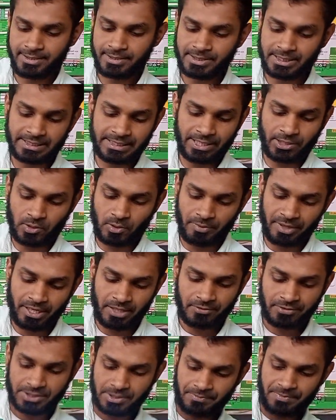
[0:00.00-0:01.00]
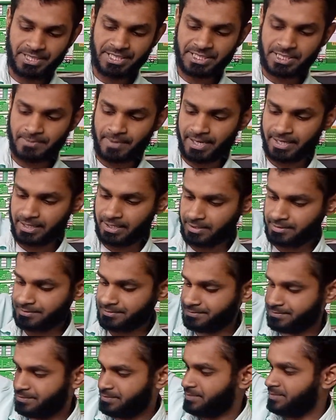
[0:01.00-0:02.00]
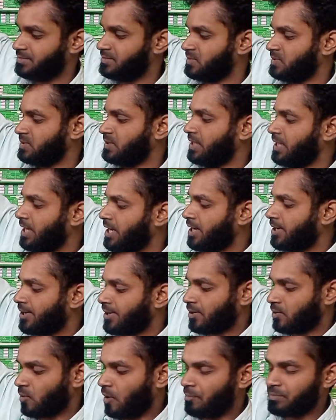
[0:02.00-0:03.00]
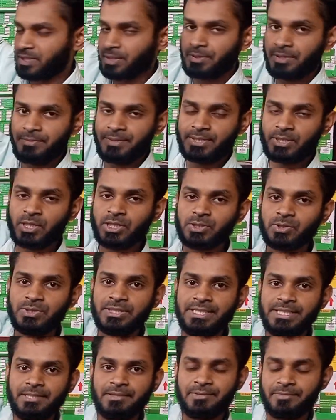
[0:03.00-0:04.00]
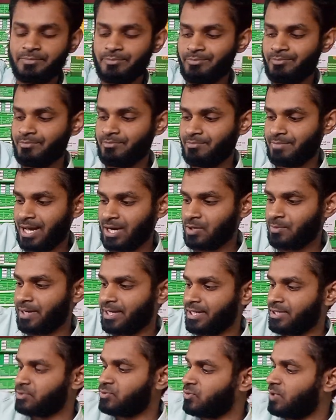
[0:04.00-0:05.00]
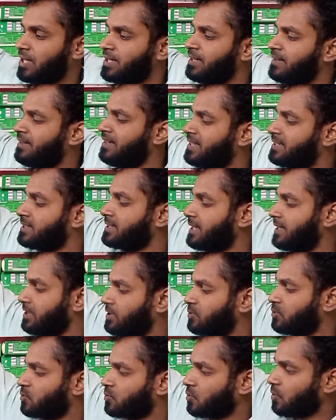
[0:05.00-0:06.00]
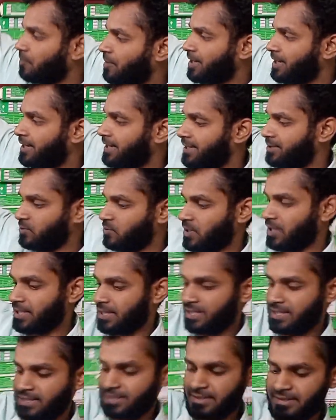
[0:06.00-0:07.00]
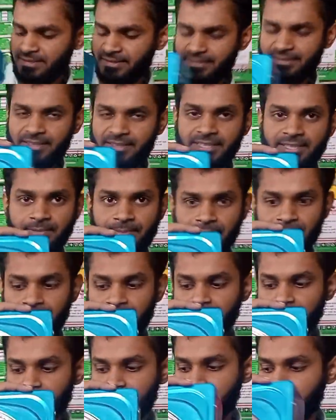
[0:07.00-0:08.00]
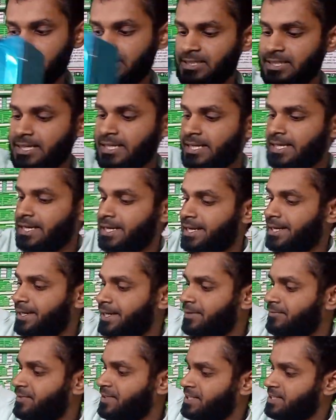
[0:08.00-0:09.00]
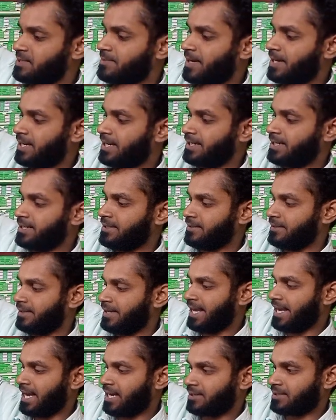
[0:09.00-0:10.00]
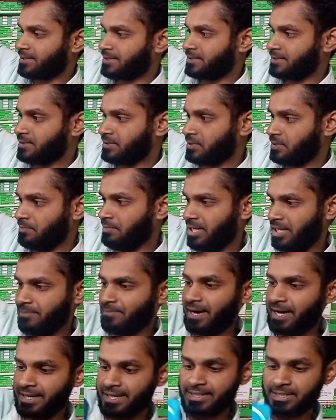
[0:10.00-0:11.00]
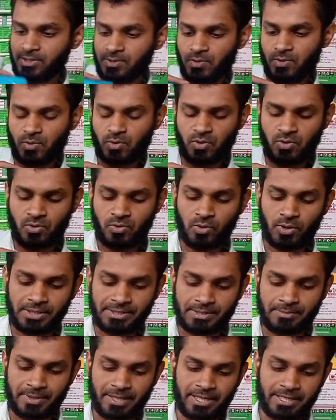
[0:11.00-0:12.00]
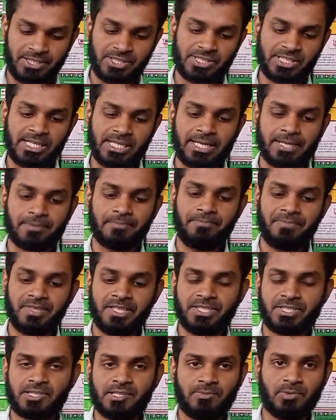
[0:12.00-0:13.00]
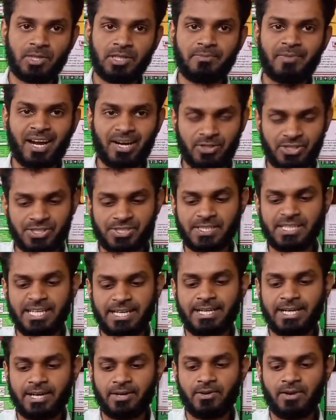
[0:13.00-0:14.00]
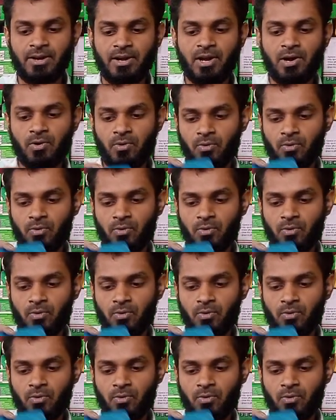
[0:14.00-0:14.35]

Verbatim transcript: এটা হচ্ছে যে এরকম এটা হচ্ছে ফিক্সড বার্নার কম দামের ভিতরে যদি ভালো মানের চুলা নিতে চান এই টপারের এই চুলাটা নিতে পারেন এটা ফিক্সড বার্নারের মানে বার্নারটা খোলা যাবে না স্টিলের স্টিল বডি ভালো স্টিল এটার